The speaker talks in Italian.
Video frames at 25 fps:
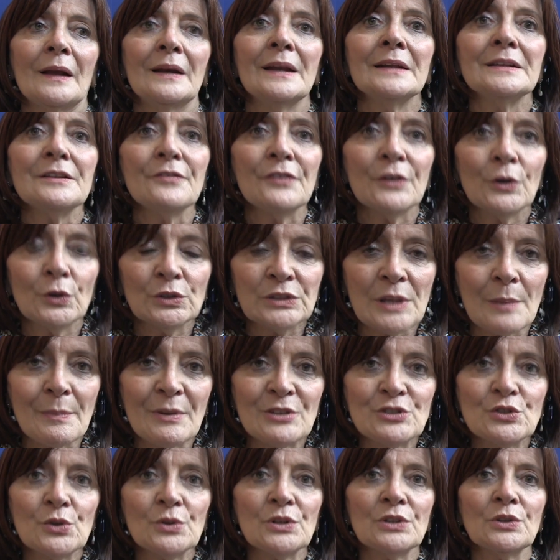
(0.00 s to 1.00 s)
le difficoltà
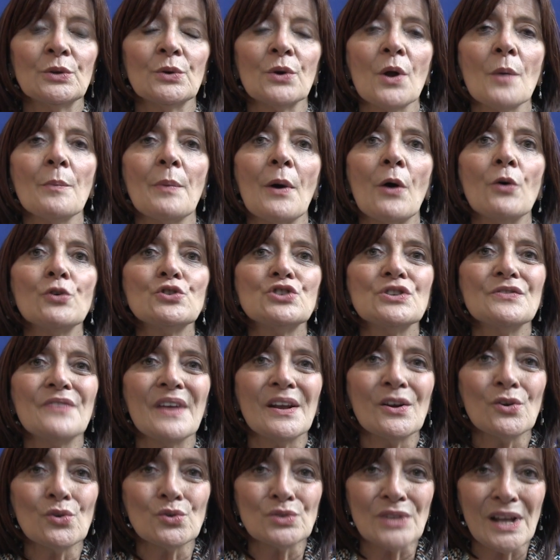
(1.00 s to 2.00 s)
maggiori in Europa oggi
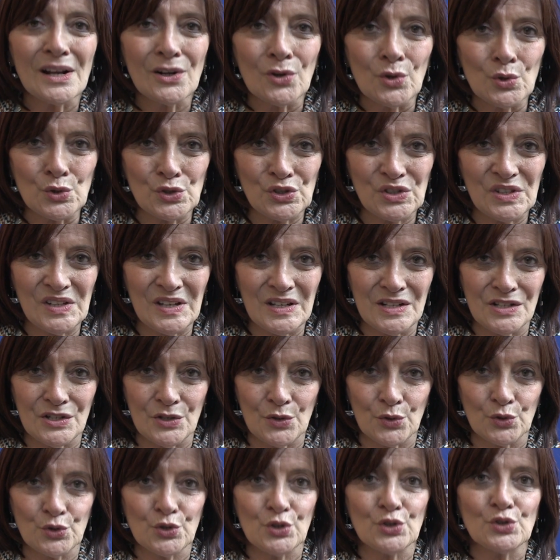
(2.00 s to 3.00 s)
vengono dal
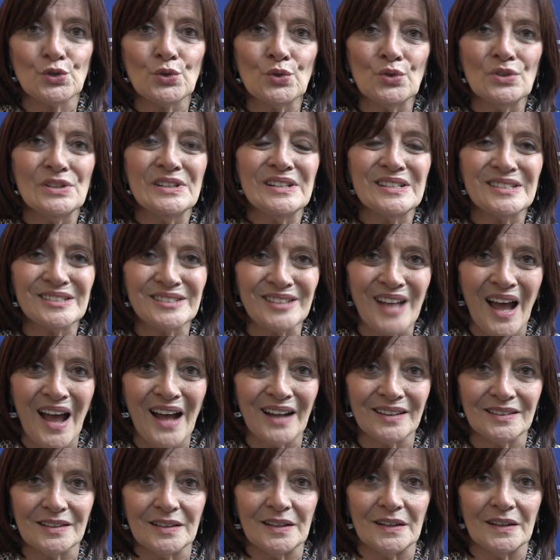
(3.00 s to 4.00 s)
Consiglio, cioè sono gli
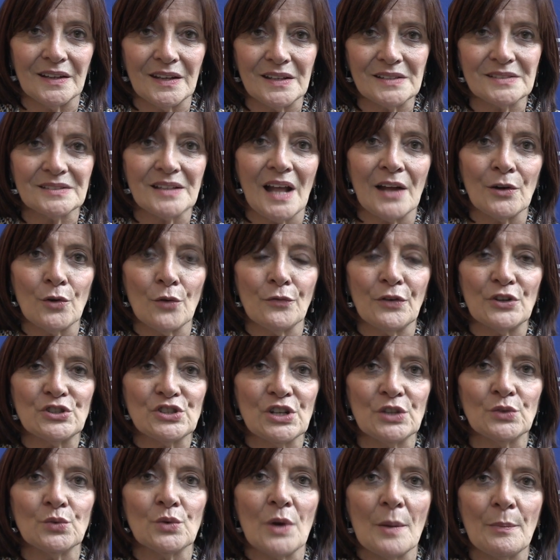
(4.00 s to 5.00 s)
Stati che stanno
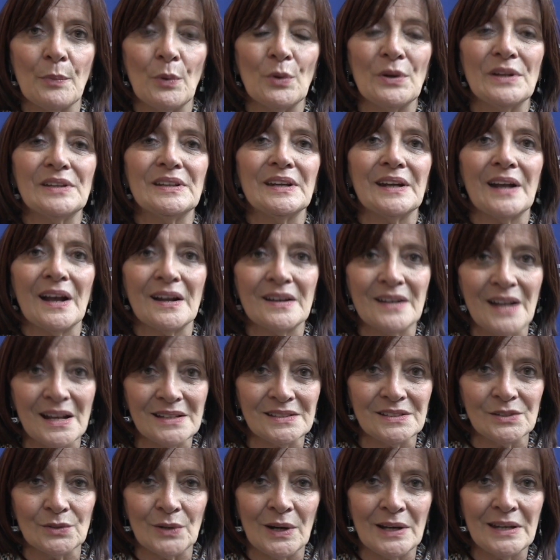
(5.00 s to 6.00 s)
facendo una politica
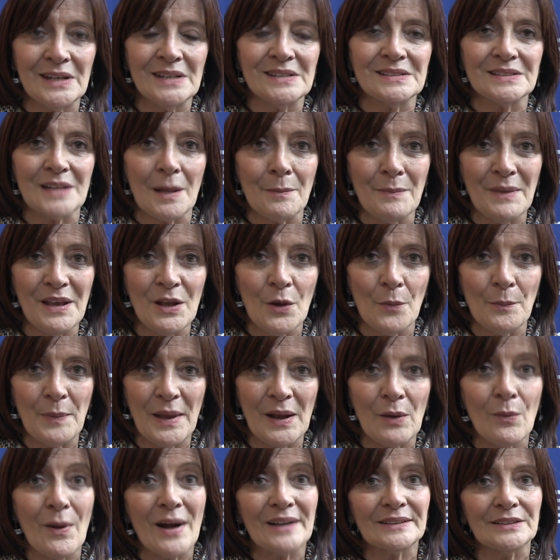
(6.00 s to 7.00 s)
nazionalista,
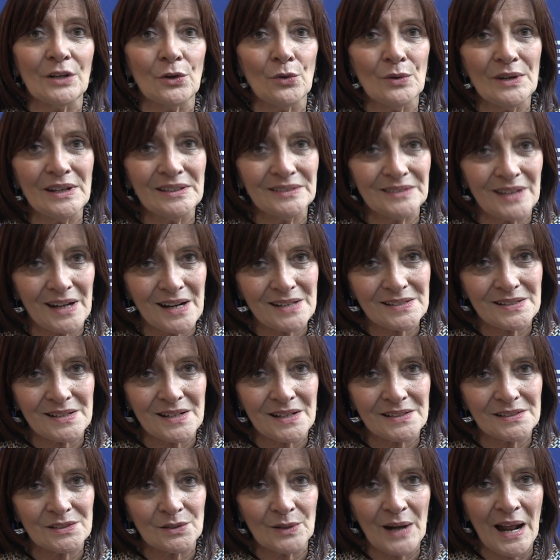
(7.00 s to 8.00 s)
miope, guardano l'interesse
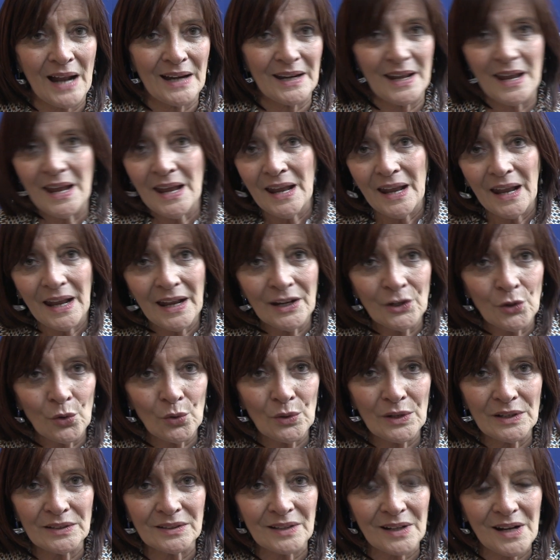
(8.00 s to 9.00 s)
nazionale e
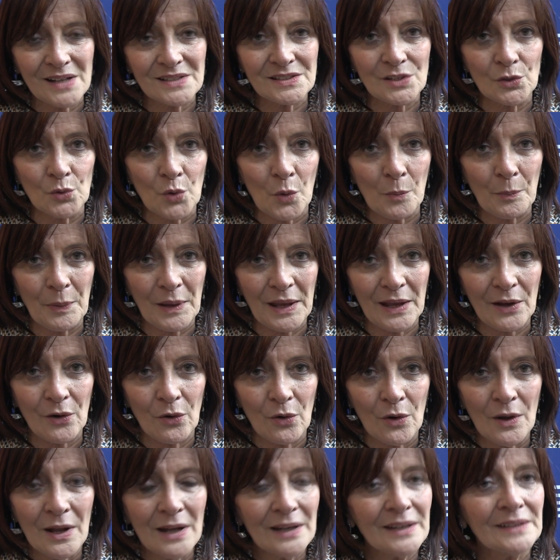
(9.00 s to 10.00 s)
non l'interesse
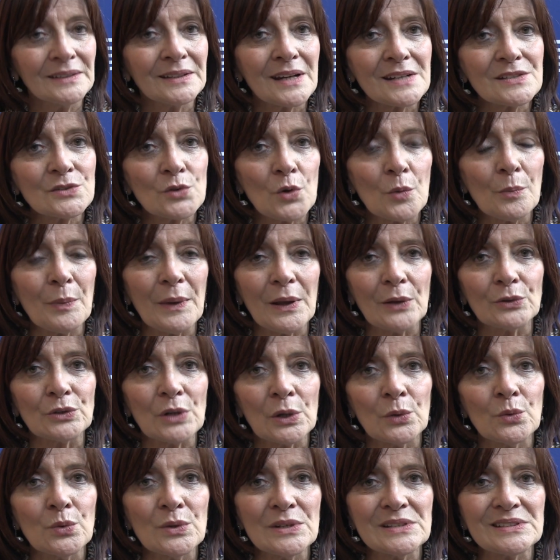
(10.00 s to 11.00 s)
europeo. L'interesse europeo ad
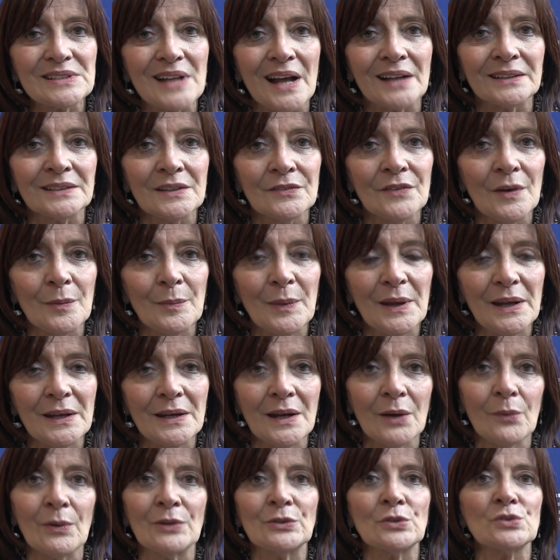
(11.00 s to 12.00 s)
alcuni Stati va
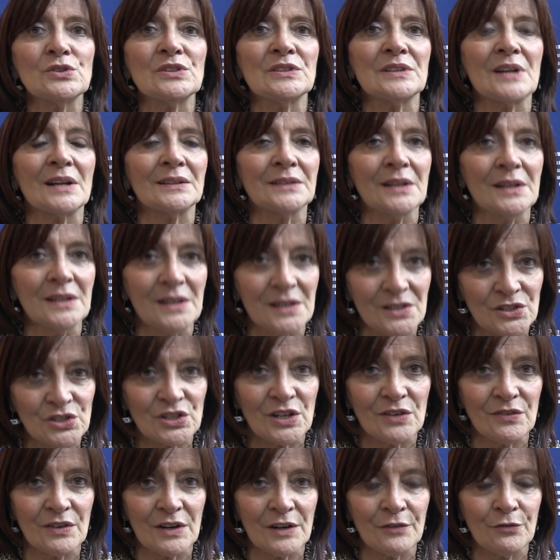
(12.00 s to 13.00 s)
bene quando si tratta di
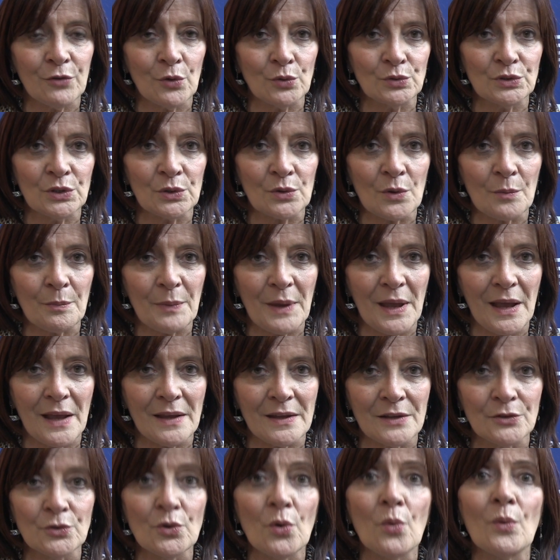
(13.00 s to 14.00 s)
ricevere i fondi
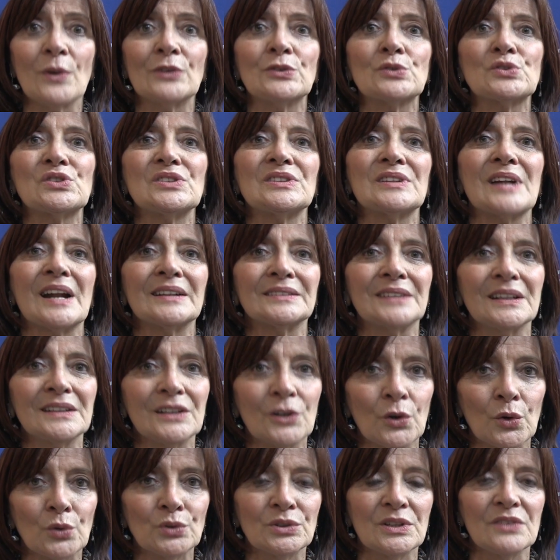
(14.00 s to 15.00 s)
europei, non quando si tratta
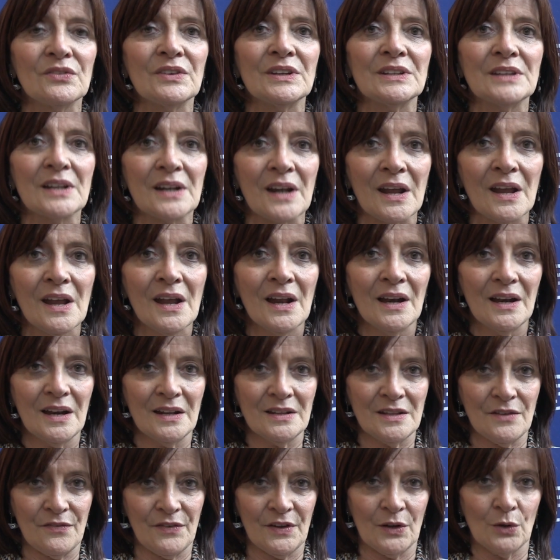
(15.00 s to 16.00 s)
di condividere
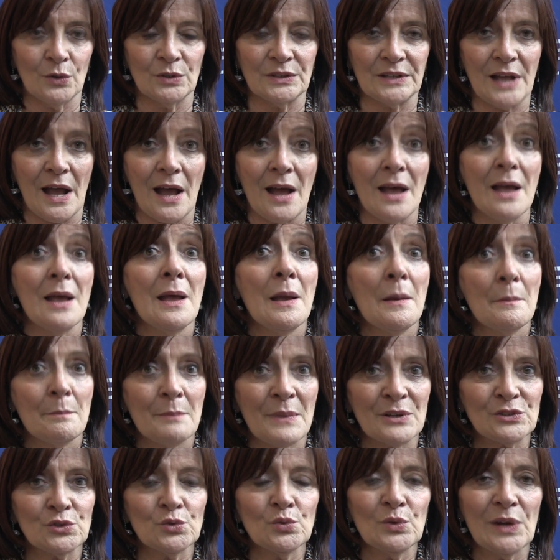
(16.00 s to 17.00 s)
le difficoltà,
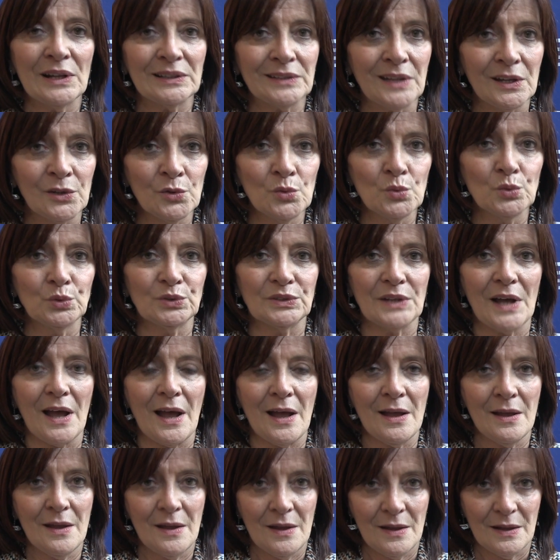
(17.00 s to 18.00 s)
ma sulla
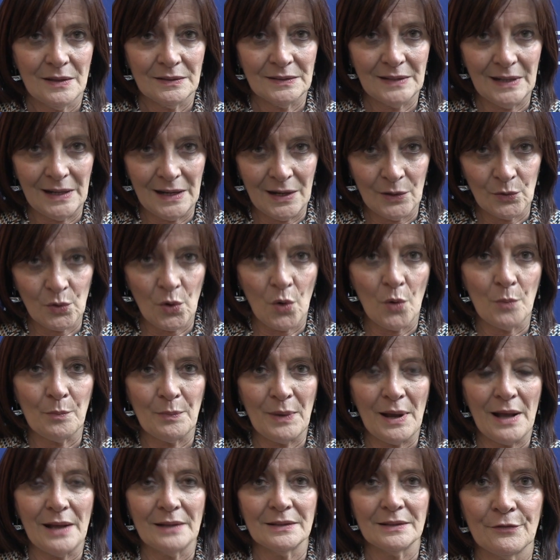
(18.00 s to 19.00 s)
tenuta
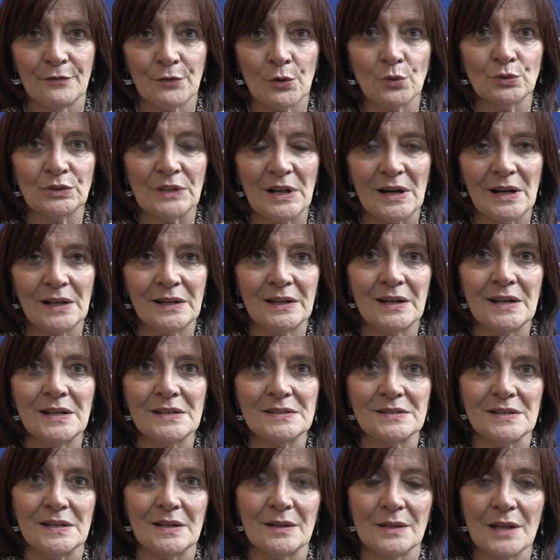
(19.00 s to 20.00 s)
dell'Europa fronte alla
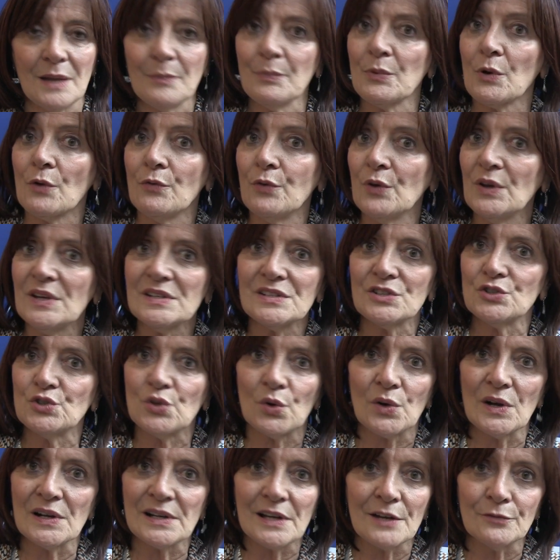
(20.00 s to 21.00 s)
crisi dei profughi si
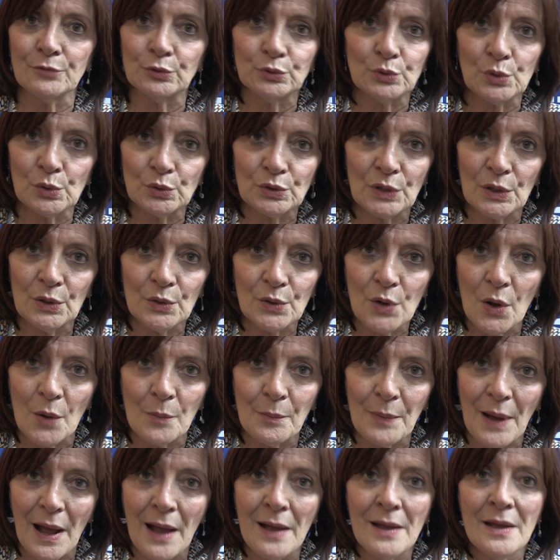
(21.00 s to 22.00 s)
gioca anche il futuro
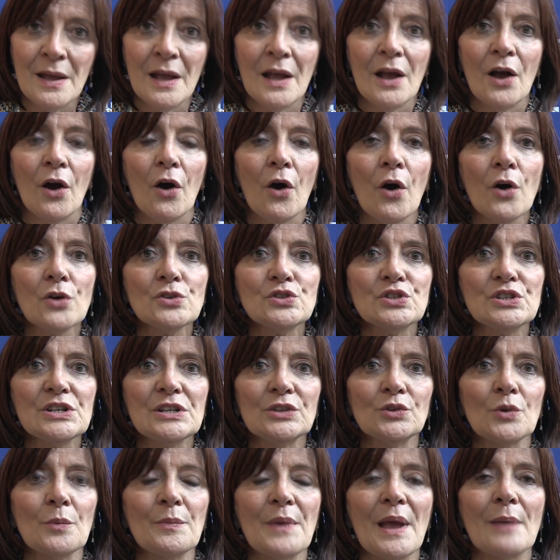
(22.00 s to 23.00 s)
dell'Europa.
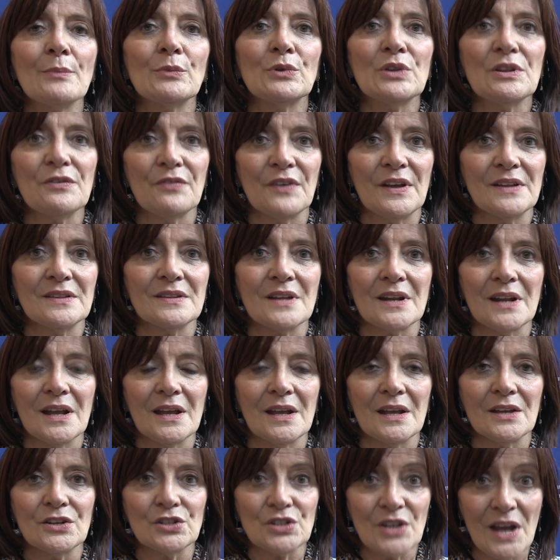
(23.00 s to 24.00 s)
Oggi dobbiamo
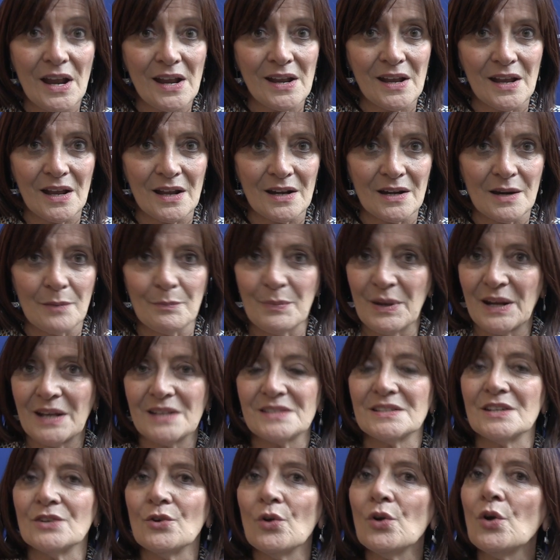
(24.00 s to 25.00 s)
difendere Schengen,
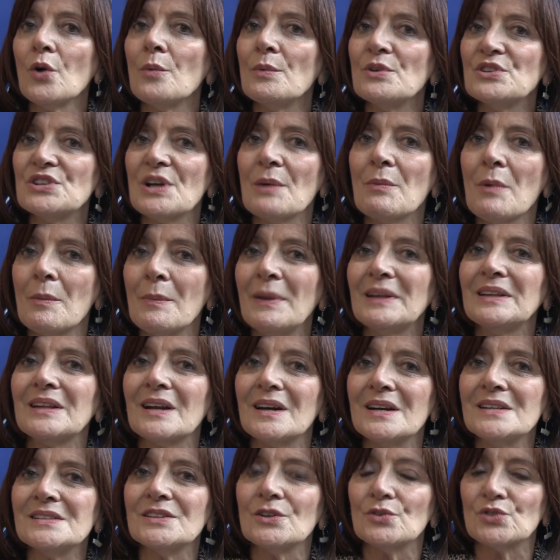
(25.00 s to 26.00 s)
perché se noi cominciamo a
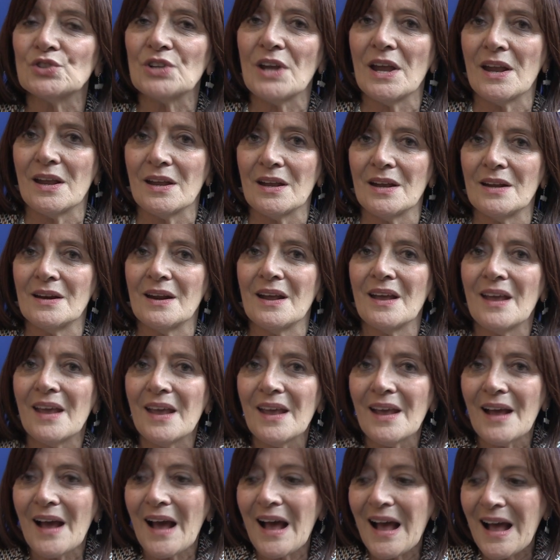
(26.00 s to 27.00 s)
mettere a rischio Schengen
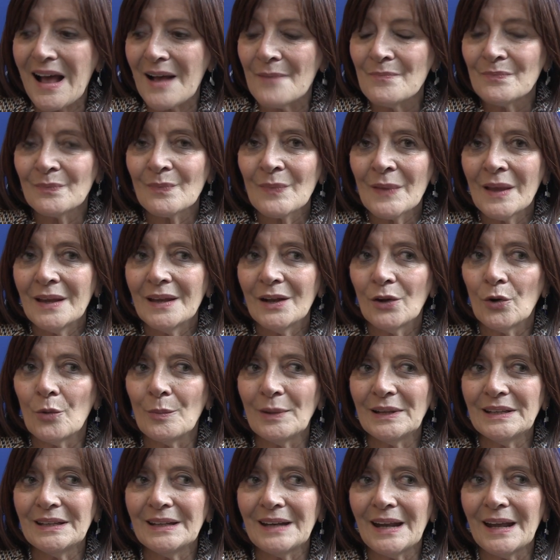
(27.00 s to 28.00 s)
e a,
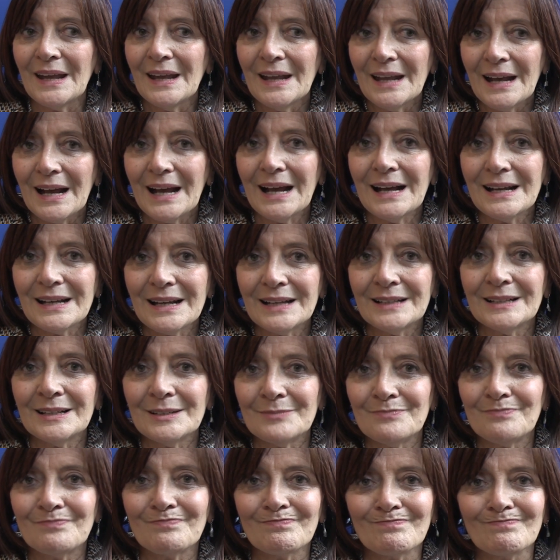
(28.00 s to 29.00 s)
come dire, a...
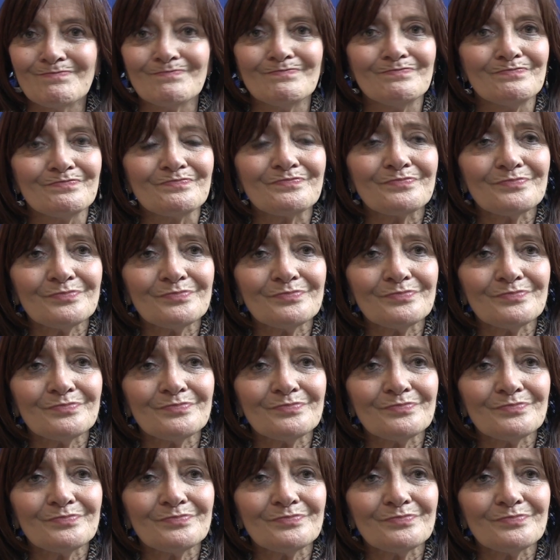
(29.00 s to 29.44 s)
Um,